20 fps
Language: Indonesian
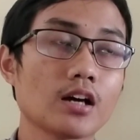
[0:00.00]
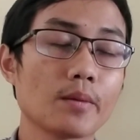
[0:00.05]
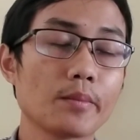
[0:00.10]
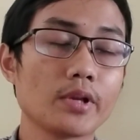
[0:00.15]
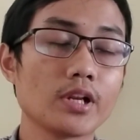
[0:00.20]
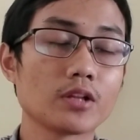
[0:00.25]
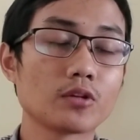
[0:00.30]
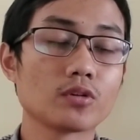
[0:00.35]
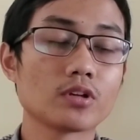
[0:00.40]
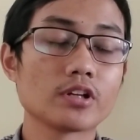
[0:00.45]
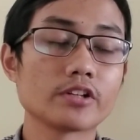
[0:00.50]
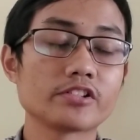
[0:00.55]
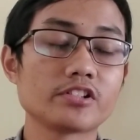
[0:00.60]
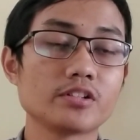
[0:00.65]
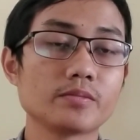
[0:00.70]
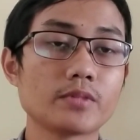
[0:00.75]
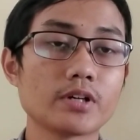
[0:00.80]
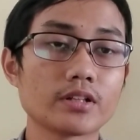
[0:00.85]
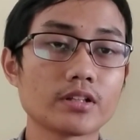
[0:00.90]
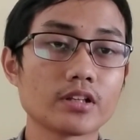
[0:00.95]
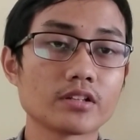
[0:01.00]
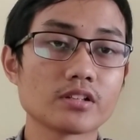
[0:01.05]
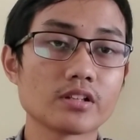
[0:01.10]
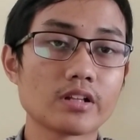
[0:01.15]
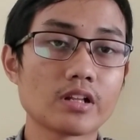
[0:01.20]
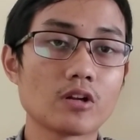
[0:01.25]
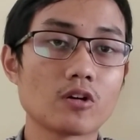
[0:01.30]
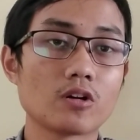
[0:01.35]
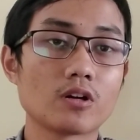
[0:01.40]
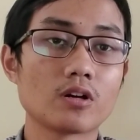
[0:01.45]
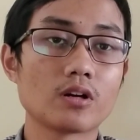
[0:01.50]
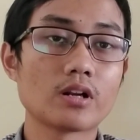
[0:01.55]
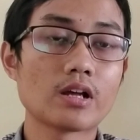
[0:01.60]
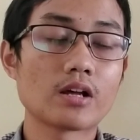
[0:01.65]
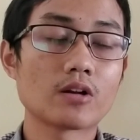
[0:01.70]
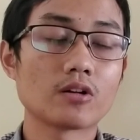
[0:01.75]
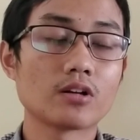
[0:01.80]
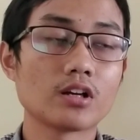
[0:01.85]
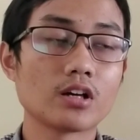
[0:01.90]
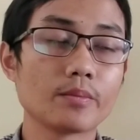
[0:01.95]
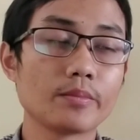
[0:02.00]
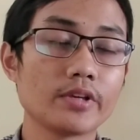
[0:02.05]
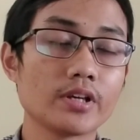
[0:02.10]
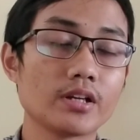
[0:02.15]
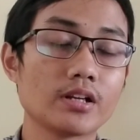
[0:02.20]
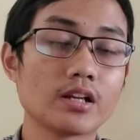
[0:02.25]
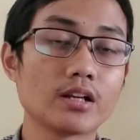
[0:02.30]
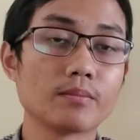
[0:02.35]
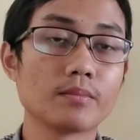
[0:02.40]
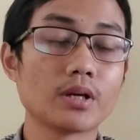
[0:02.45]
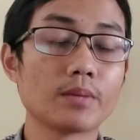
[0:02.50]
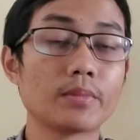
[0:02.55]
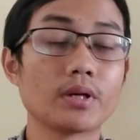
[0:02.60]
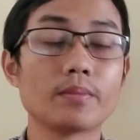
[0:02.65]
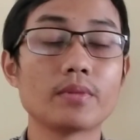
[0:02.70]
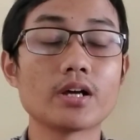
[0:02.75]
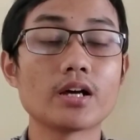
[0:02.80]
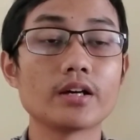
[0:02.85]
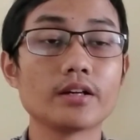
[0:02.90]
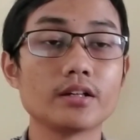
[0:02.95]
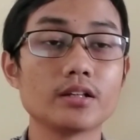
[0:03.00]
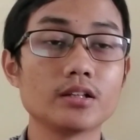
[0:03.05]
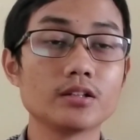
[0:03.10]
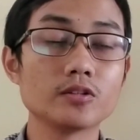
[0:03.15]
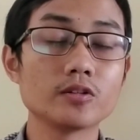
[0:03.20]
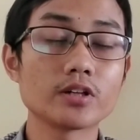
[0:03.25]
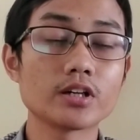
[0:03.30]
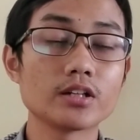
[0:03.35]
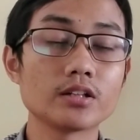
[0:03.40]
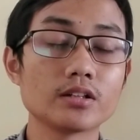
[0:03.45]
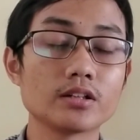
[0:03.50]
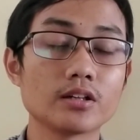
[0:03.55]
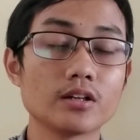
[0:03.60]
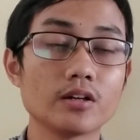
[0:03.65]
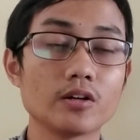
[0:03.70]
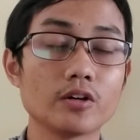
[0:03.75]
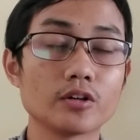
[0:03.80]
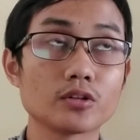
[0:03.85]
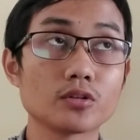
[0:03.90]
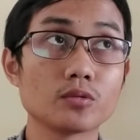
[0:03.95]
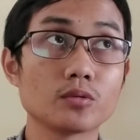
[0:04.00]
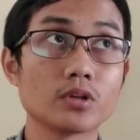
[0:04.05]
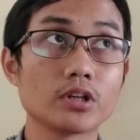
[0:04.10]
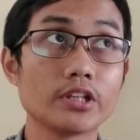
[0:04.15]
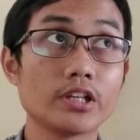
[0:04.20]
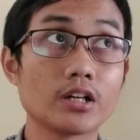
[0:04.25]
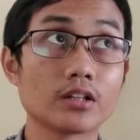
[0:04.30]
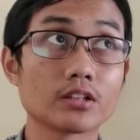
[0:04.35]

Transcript: hamilatun nasibat tasnaon naron hamia dan bla bla bla itu kan oh itu oh,